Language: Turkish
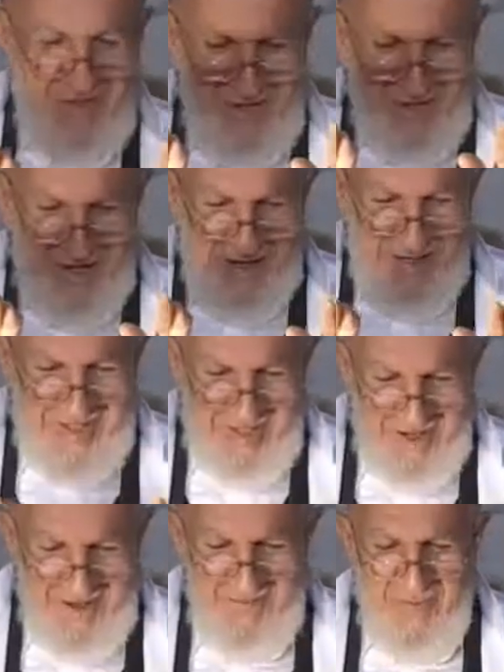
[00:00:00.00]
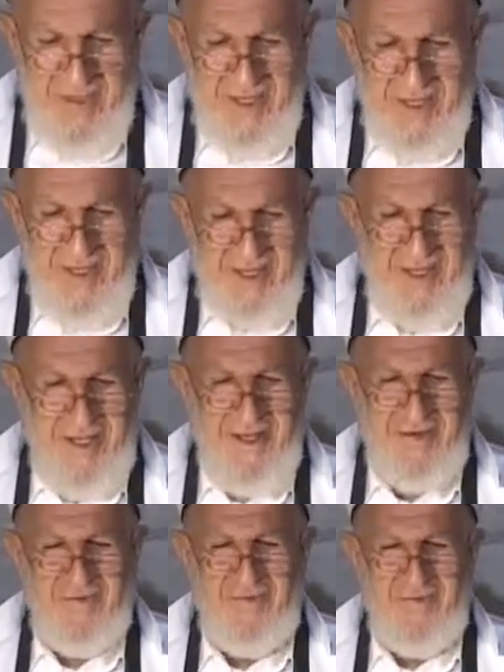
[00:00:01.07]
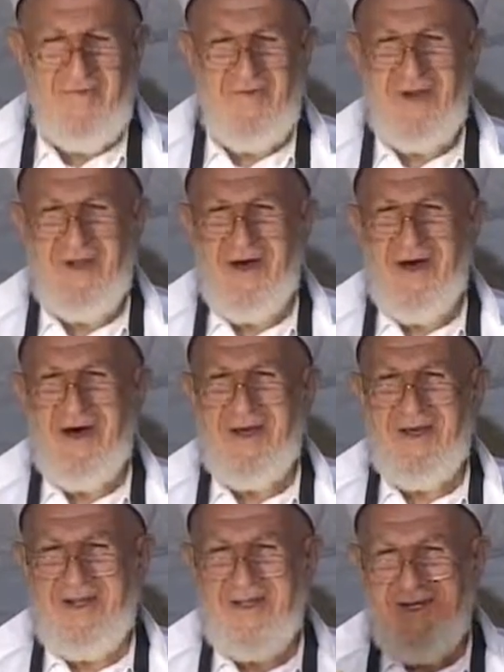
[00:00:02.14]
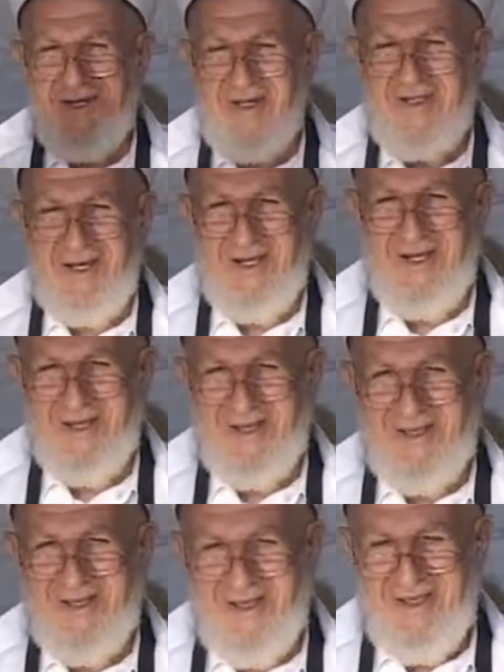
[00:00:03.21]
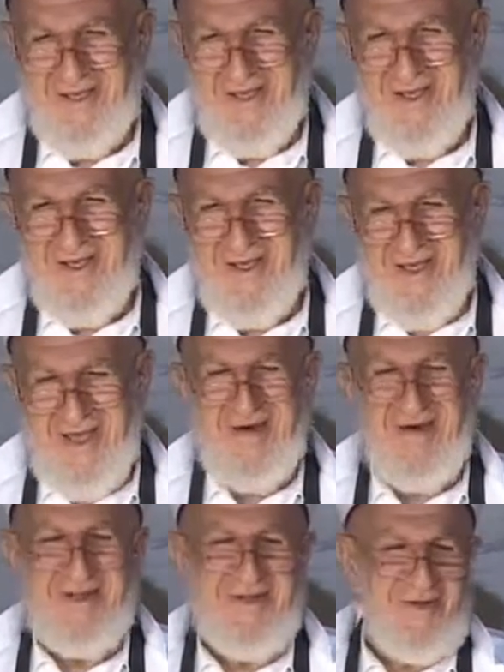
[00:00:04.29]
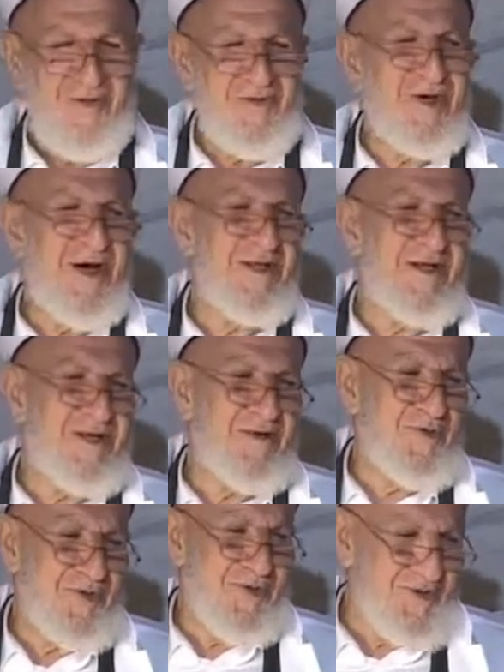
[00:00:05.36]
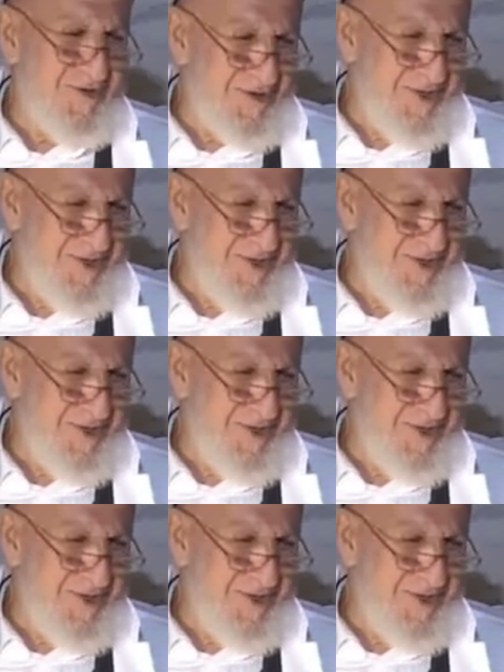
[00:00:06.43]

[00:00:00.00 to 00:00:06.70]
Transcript: dünya hasene ve fil ahireti hasene. Evet. Dünyada da mutluluk,